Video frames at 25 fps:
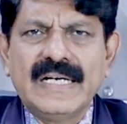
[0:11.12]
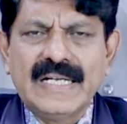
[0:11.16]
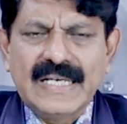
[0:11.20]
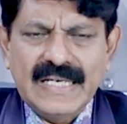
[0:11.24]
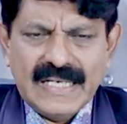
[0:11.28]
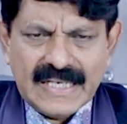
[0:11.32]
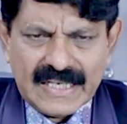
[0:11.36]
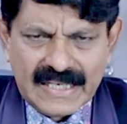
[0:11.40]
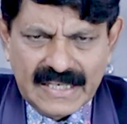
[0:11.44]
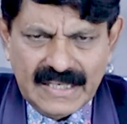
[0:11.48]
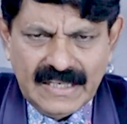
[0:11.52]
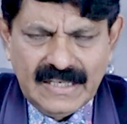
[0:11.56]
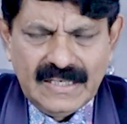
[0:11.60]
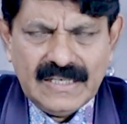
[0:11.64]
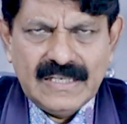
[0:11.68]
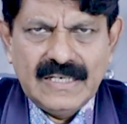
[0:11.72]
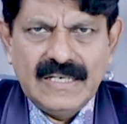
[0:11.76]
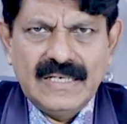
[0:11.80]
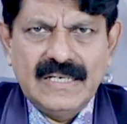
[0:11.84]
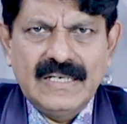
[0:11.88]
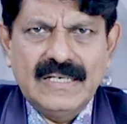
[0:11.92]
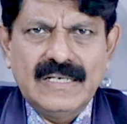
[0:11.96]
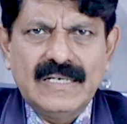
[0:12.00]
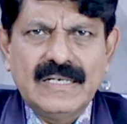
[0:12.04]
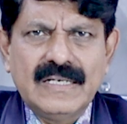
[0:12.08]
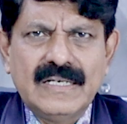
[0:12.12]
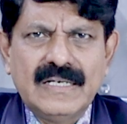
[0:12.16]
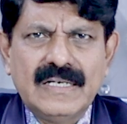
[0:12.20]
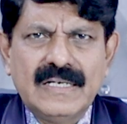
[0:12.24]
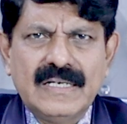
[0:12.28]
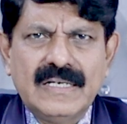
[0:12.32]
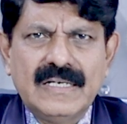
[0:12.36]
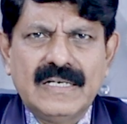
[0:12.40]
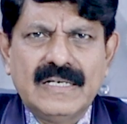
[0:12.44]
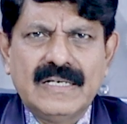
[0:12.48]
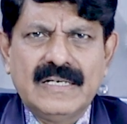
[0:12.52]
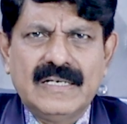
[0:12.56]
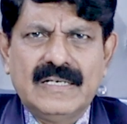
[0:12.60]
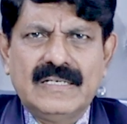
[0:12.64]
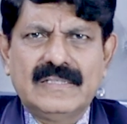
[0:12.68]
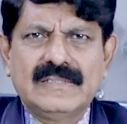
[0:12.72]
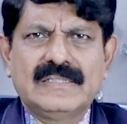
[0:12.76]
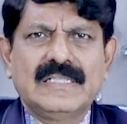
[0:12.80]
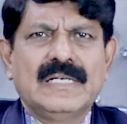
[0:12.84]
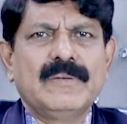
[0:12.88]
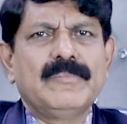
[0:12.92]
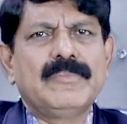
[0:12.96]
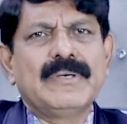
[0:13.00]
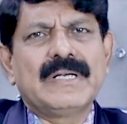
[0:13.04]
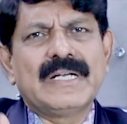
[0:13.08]
நீங்கள்
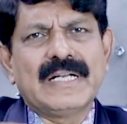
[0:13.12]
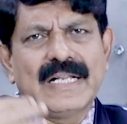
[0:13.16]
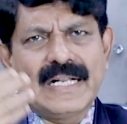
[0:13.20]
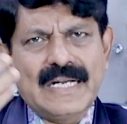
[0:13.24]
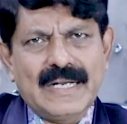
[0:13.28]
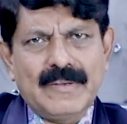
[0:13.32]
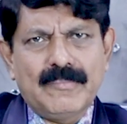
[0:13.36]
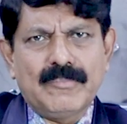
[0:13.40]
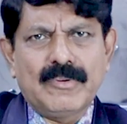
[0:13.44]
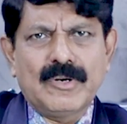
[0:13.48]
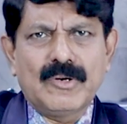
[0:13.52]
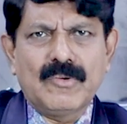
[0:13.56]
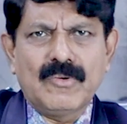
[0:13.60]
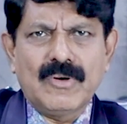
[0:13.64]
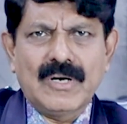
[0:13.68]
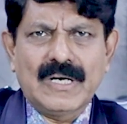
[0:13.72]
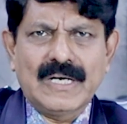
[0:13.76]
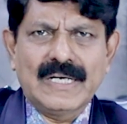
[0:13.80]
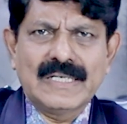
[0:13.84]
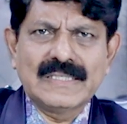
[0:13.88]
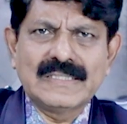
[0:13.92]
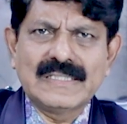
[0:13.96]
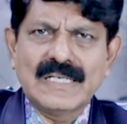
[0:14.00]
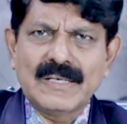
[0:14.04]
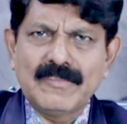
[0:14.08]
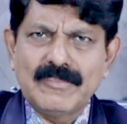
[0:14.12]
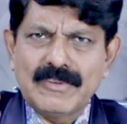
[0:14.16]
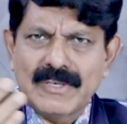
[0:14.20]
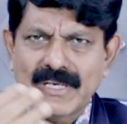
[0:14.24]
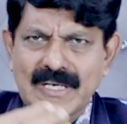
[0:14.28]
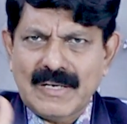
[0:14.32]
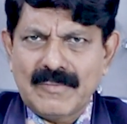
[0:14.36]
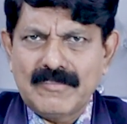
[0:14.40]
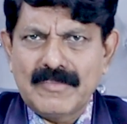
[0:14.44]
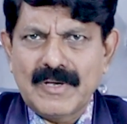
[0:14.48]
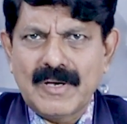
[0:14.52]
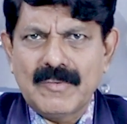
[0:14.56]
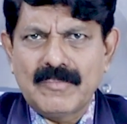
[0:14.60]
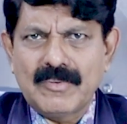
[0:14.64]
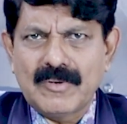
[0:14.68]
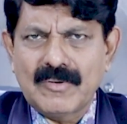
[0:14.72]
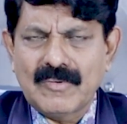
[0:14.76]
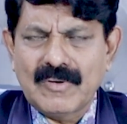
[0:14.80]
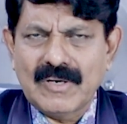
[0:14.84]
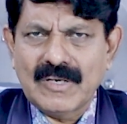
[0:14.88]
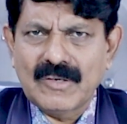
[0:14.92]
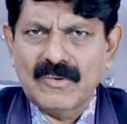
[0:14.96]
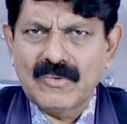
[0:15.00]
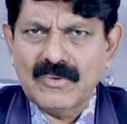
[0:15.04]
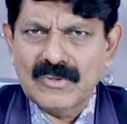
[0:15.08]
சில பேர் நிறைய பண்ணுவாங்க சில பேர் கம்மியாக
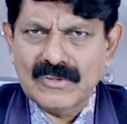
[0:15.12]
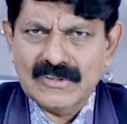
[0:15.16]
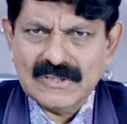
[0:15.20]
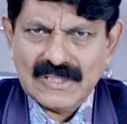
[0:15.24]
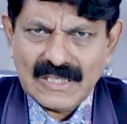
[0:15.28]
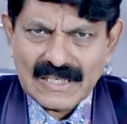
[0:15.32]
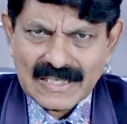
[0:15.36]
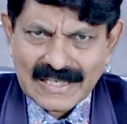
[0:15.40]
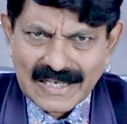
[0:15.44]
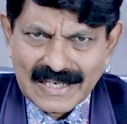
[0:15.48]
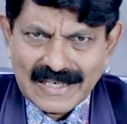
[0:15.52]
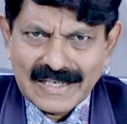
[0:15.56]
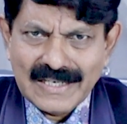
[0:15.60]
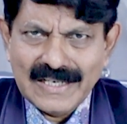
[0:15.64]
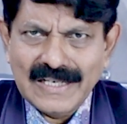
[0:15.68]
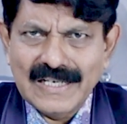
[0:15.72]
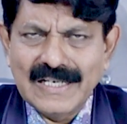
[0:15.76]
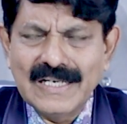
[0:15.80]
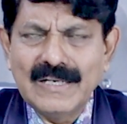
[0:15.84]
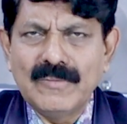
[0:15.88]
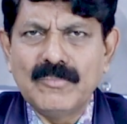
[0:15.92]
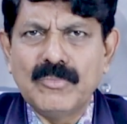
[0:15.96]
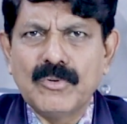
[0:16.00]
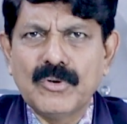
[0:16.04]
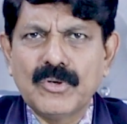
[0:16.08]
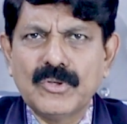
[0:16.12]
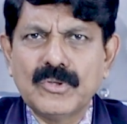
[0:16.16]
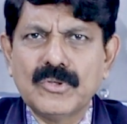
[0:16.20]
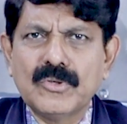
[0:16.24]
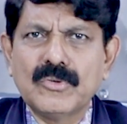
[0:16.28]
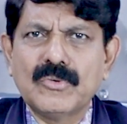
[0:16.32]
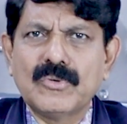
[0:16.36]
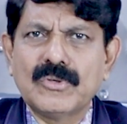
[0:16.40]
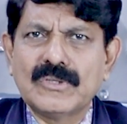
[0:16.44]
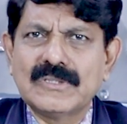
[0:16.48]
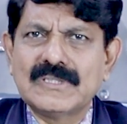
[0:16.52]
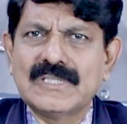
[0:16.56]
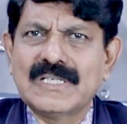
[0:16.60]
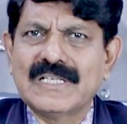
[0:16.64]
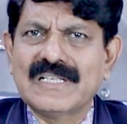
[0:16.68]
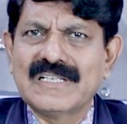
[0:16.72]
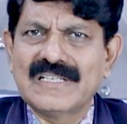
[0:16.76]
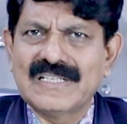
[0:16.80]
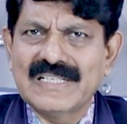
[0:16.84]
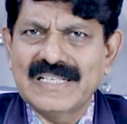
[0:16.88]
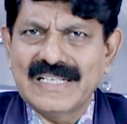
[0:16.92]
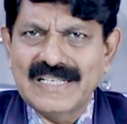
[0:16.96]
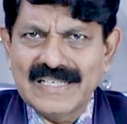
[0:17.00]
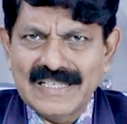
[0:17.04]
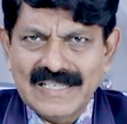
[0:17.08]
பண்ணுவாங்க ஒரு சிலர் ரெண்டு இட்லி போதும் ஒரு
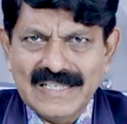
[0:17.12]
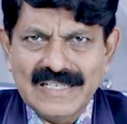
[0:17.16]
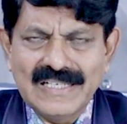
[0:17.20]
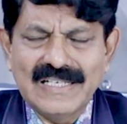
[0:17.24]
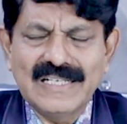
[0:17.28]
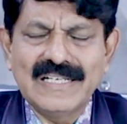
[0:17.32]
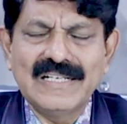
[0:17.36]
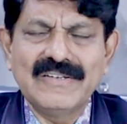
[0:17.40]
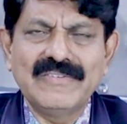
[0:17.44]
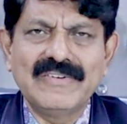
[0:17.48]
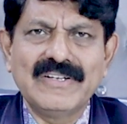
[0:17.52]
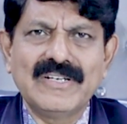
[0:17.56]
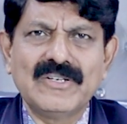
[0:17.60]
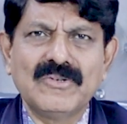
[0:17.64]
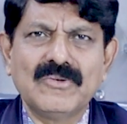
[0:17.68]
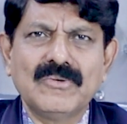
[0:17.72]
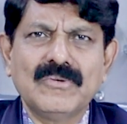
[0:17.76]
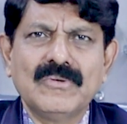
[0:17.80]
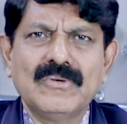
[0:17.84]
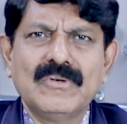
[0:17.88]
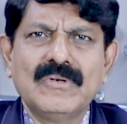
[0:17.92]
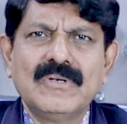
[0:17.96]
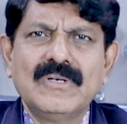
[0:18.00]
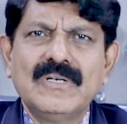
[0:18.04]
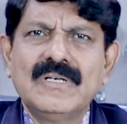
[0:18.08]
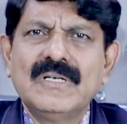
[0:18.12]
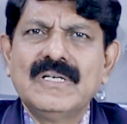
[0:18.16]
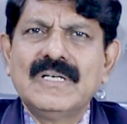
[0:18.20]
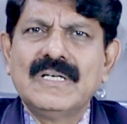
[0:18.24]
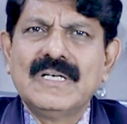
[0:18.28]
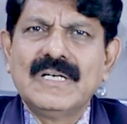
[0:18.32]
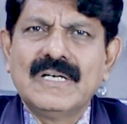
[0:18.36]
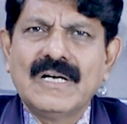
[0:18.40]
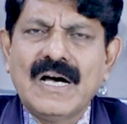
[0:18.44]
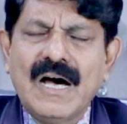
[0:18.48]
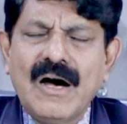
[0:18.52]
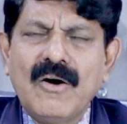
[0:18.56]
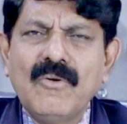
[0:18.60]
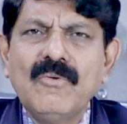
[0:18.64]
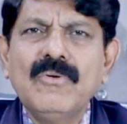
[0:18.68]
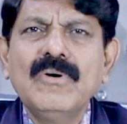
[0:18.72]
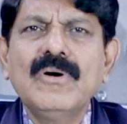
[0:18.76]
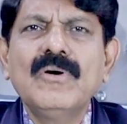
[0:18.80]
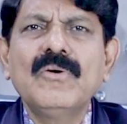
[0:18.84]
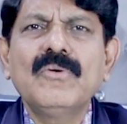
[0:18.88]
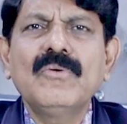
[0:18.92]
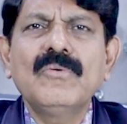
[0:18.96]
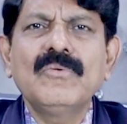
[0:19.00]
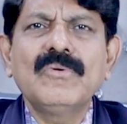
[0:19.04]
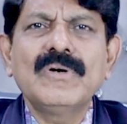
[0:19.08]
சிலருக்கு எட்டு இட்லி வேணும்
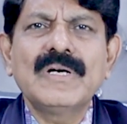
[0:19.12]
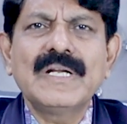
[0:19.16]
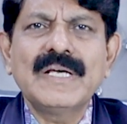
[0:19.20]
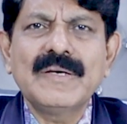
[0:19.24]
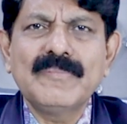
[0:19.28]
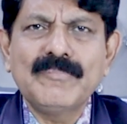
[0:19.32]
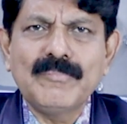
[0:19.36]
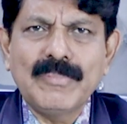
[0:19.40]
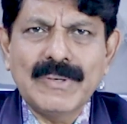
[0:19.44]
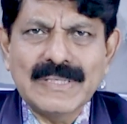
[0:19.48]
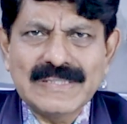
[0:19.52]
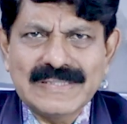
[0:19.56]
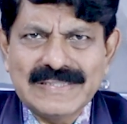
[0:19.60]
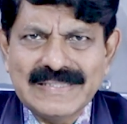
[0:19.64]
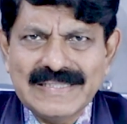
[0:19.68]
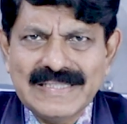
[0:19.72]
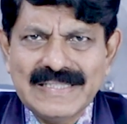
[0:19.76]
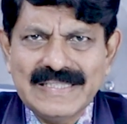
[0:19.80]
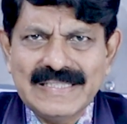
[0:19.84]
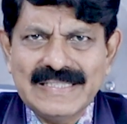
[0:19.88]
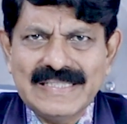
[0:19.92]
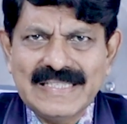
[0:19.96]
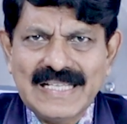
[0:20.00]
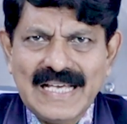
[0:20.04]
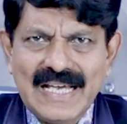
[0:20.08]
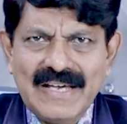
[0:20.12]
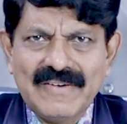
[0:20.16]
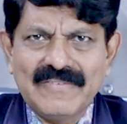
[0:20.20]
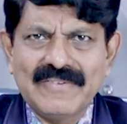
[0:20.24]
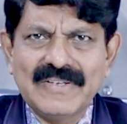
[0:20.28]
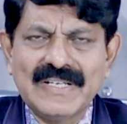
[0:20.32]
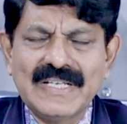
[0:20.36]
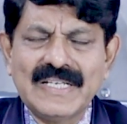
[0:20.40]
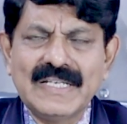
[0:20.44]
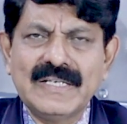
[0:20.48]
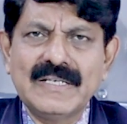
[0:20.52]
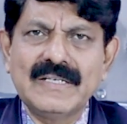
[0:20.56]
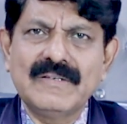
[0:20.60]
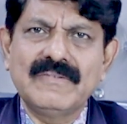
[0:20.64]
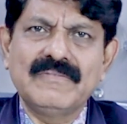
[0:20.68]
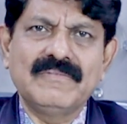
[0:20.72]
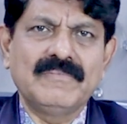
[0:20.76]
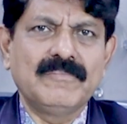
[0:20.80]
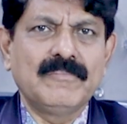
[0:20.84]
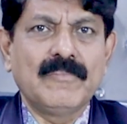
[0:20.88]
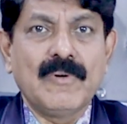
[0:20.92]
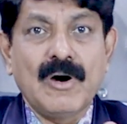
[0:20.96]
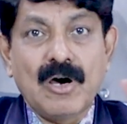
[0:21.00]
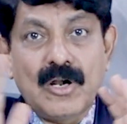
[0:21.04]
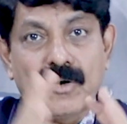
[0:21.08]
அவங்கவுங்களுடைய பசி தேவை
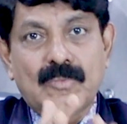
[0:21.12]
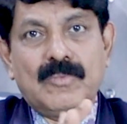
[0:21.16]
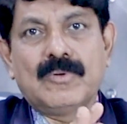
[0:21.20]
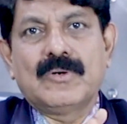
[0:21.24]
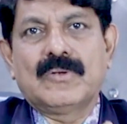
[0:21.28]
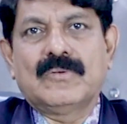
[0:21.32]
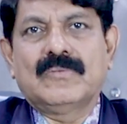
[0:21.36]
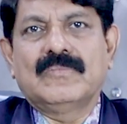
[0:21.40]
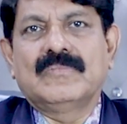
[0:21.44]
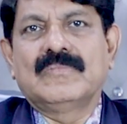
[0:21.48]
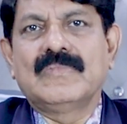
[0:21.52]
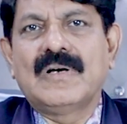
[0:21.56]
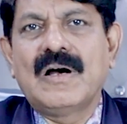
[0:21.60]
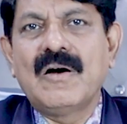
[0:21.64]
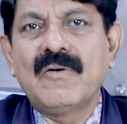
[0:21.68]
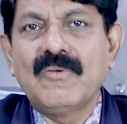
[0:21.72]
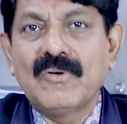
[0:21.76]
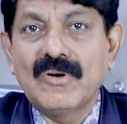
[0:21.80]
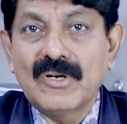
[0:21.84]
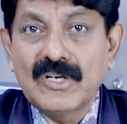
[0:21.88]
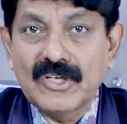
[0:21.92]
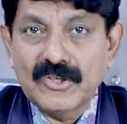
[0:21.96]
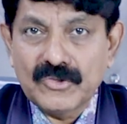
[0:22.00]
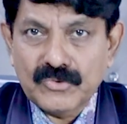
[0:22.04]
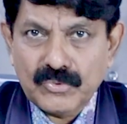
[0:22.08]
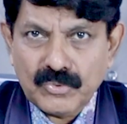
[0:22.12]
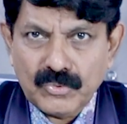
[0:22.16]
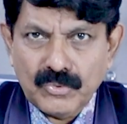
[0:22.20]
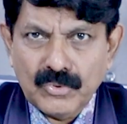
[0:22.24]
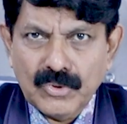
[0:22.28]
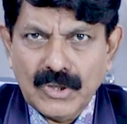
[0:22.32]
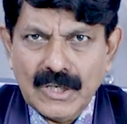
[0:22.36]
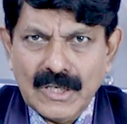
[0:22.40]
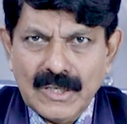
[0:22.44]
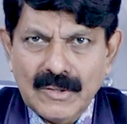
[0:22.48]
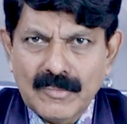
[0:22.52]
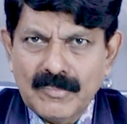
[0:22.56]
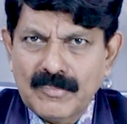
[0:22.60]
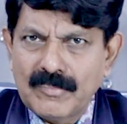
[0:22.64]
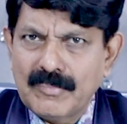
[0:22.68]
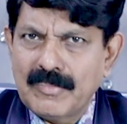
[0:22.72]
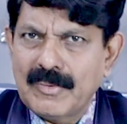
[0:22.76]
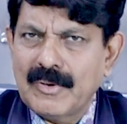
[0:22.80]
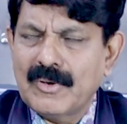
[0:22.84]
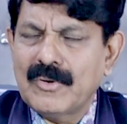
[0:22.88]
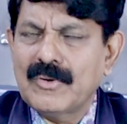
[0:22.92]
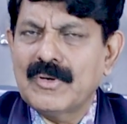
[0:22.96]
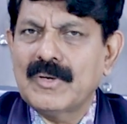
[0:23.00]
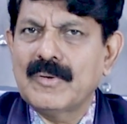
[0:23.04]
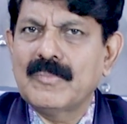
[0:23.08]
மாறுபடும் அவங்களுடைய சூழல்
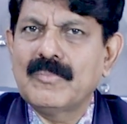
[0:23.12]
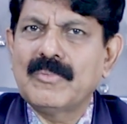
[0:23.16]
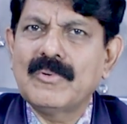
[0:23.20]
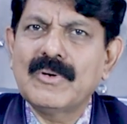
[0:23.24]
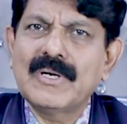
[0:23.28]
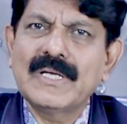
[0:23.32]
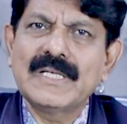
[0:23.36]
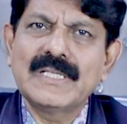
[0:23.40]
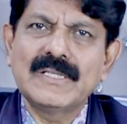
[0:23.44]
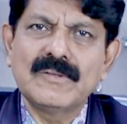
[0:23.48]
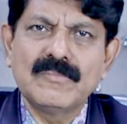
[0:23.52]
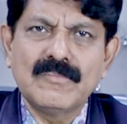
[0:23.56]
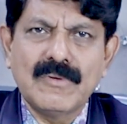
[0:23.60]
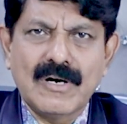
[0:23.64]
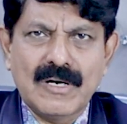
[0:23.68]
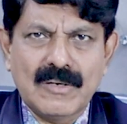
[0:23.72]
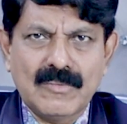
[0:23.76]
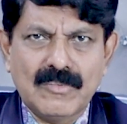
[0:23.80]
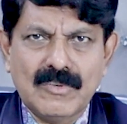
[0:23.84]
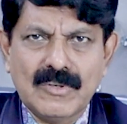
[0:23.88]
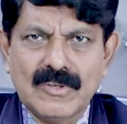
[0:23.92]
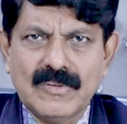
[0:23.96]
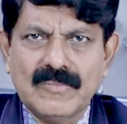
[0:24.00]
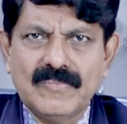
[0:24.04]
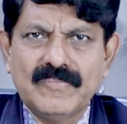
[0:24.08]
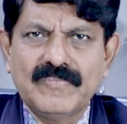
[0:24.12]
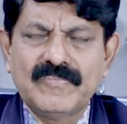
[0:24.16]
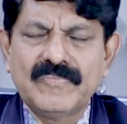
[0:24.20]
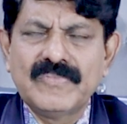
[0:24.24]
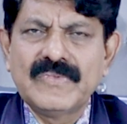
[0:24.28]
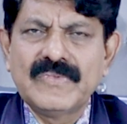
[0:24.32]
பொருளை போல் இது மாறுபடும்